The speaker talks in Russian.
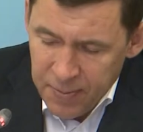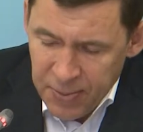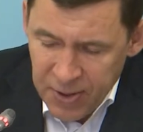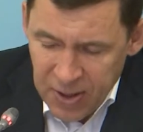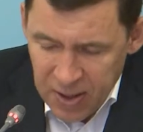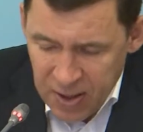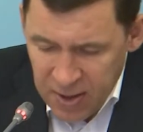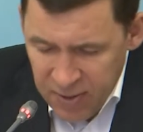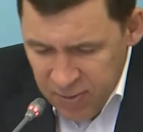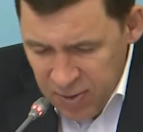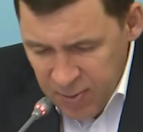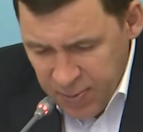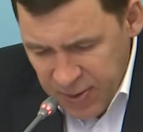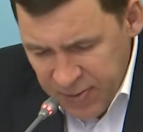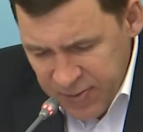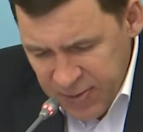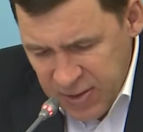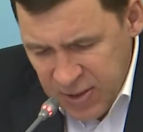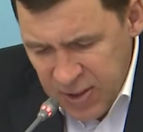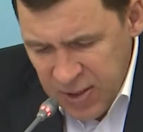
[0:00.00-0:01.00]
оперативно
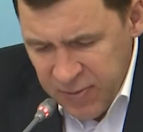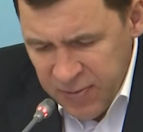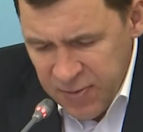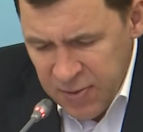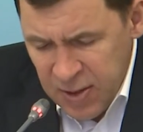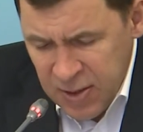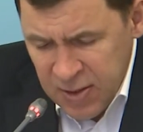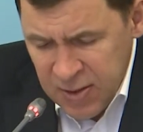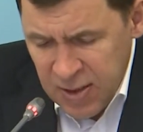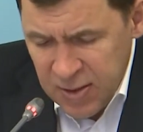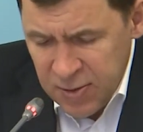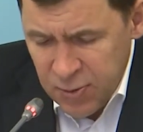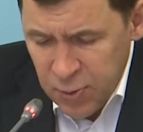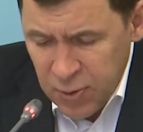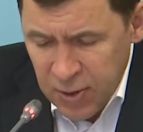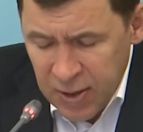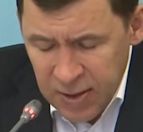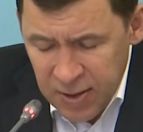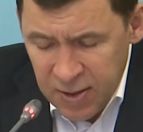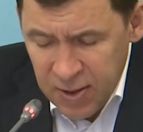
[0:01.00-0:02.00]
провести
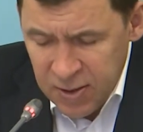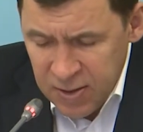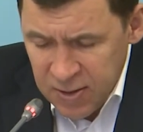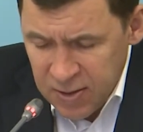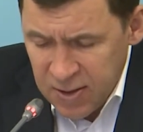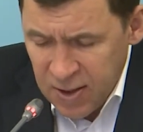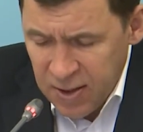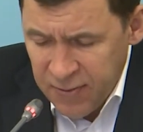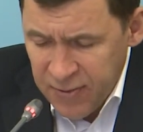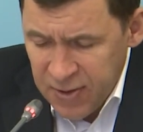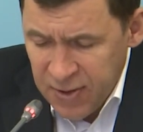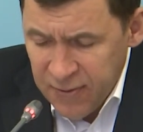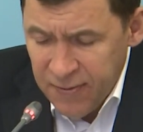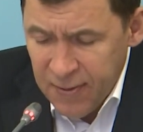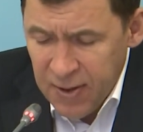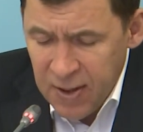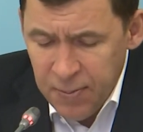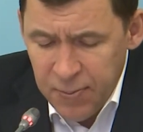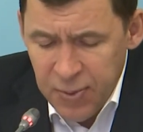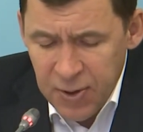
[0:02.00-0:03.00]
инвентаризацию критических
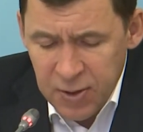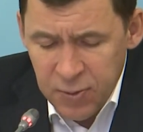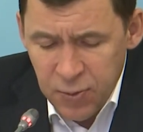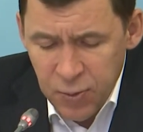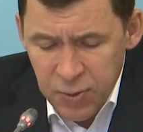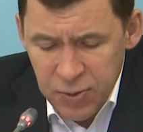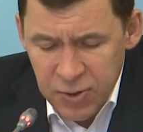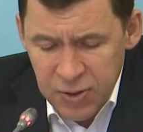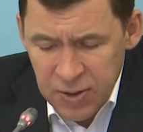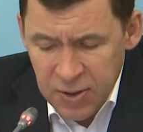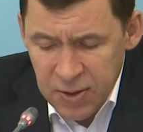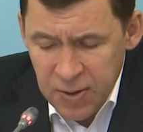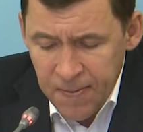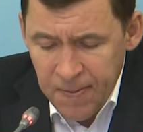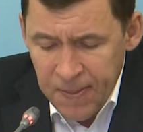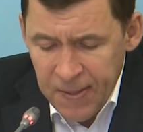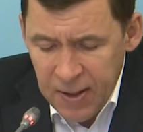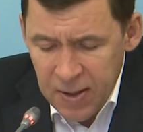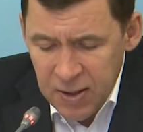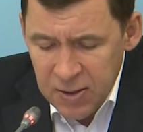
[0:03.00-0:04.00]
видов комплектующих
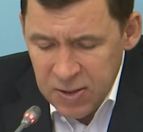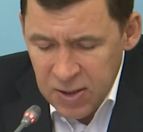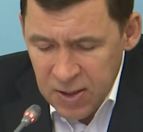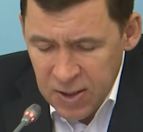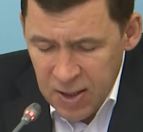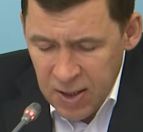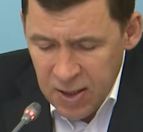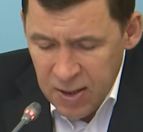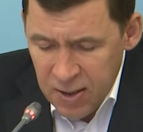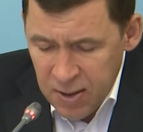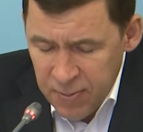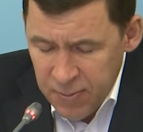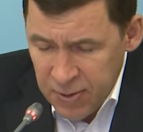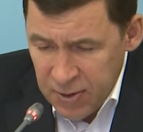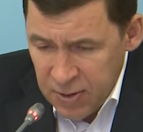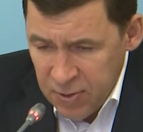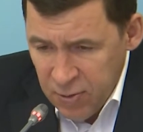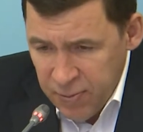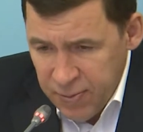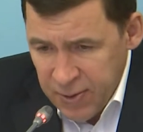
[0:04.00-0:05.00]
и сырья
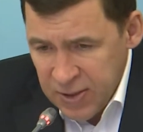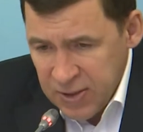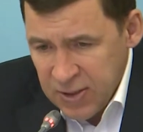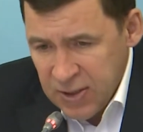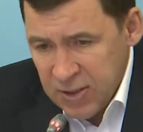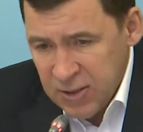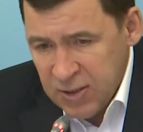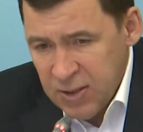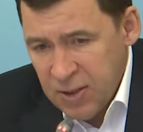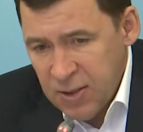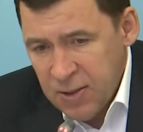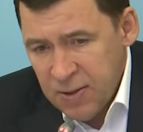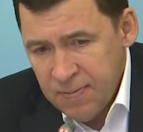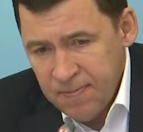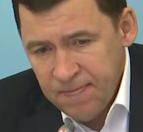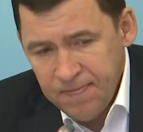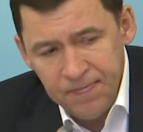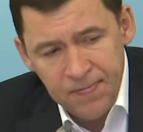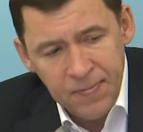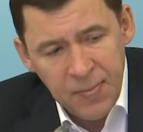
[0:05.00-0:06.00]
импортного происхождения.
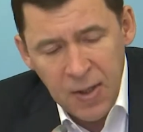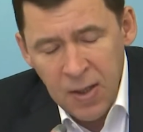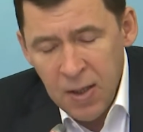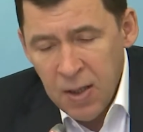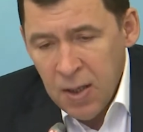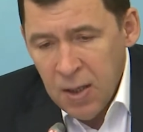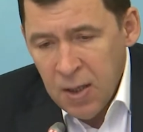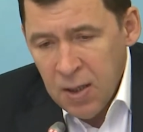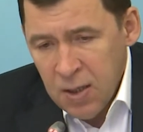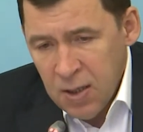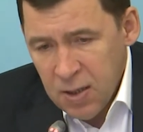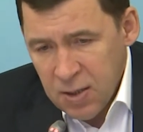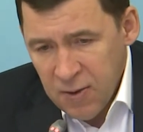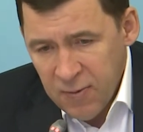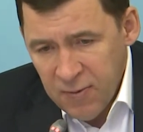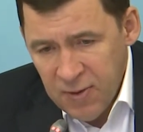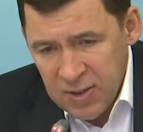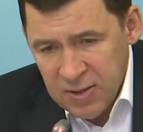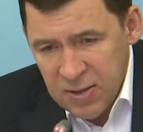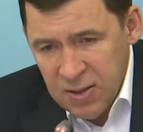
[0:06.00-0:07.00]

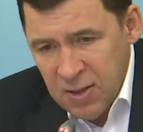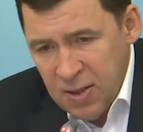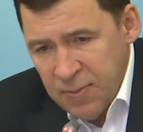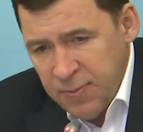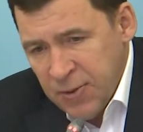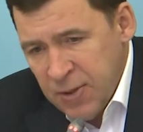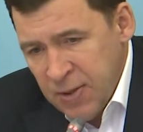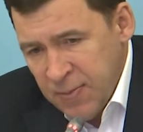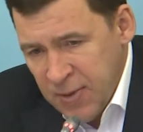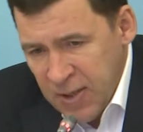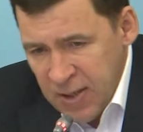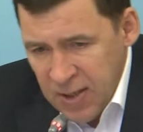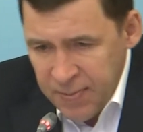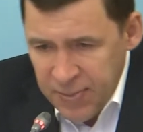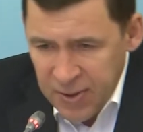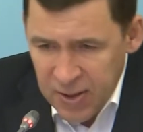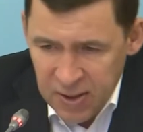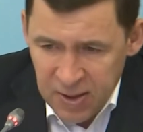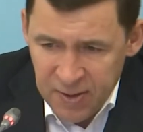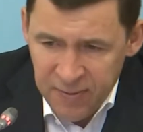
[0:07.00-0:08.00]
Это важно для понимания,
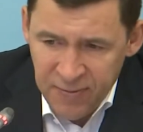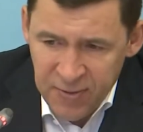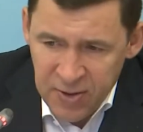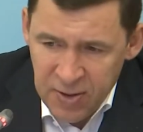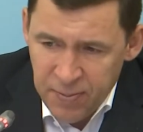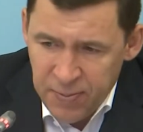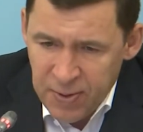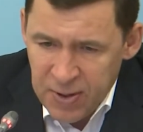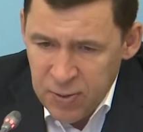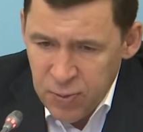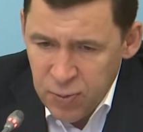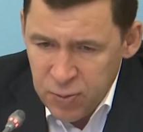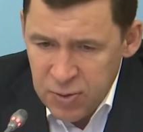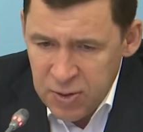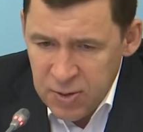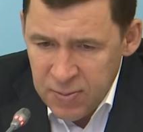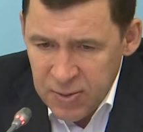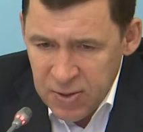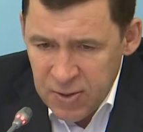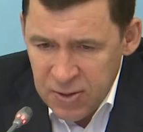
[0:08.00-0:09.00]
по каким видам
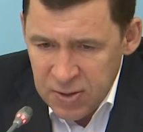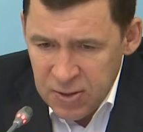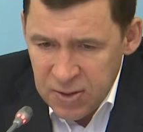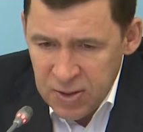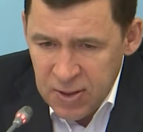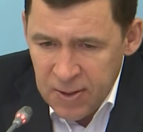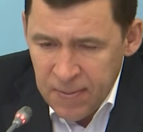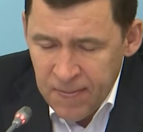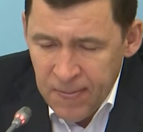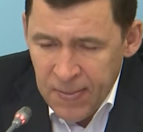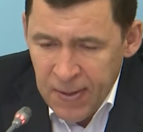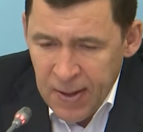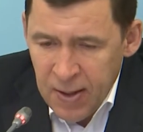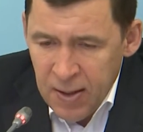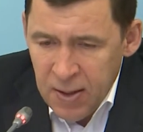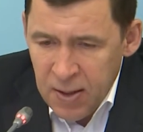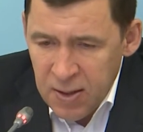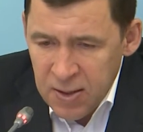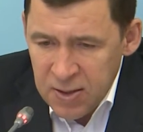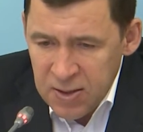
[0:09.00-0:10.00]
продукции мы должны
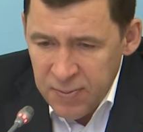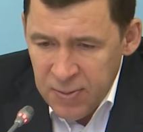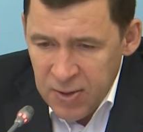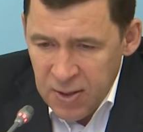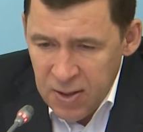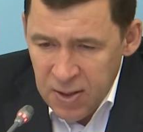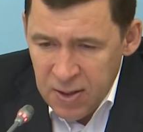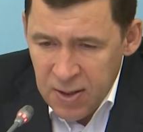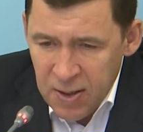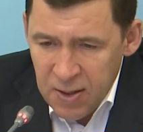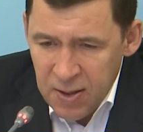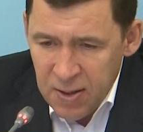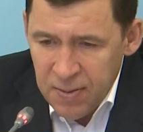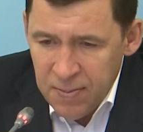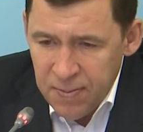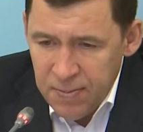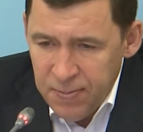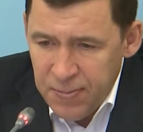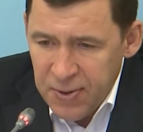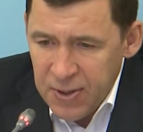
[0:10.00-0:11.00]

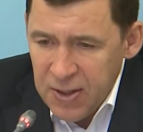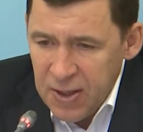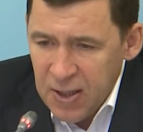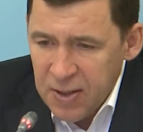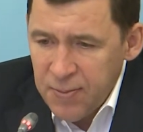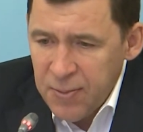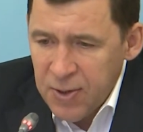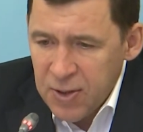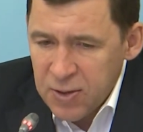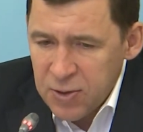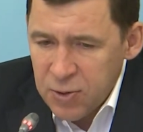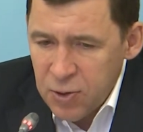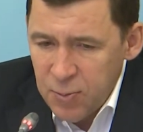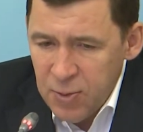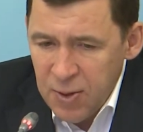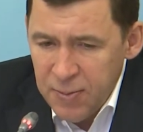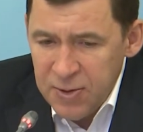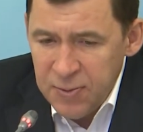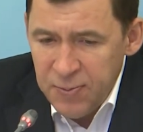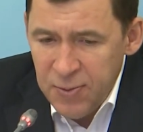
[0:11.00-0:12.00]
незамедлительно принять меры,
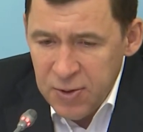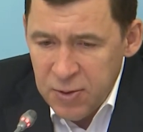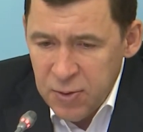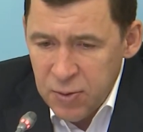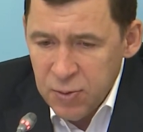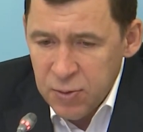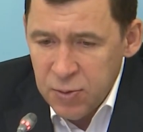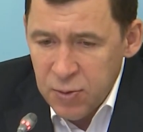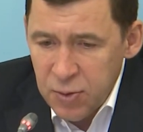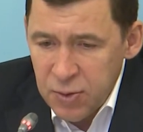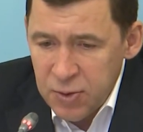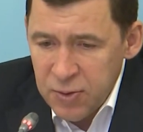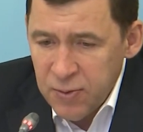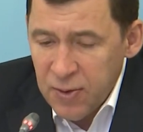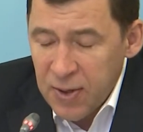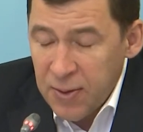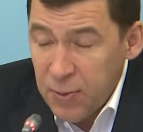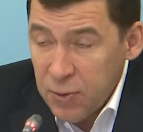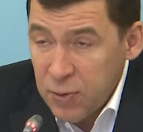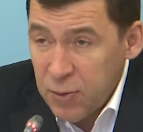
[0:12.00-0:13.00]
чтобы обеспечить
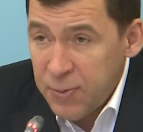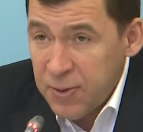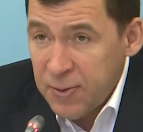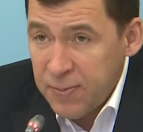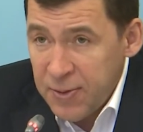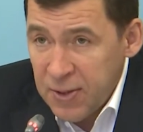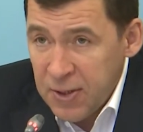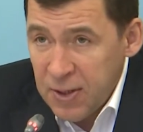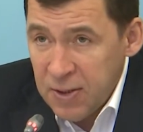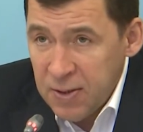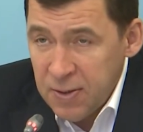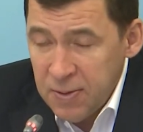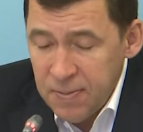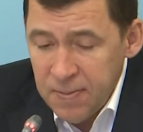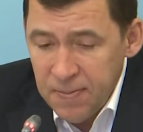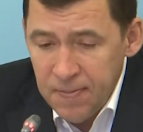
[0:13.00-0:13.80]
устойчивую работу предприятия.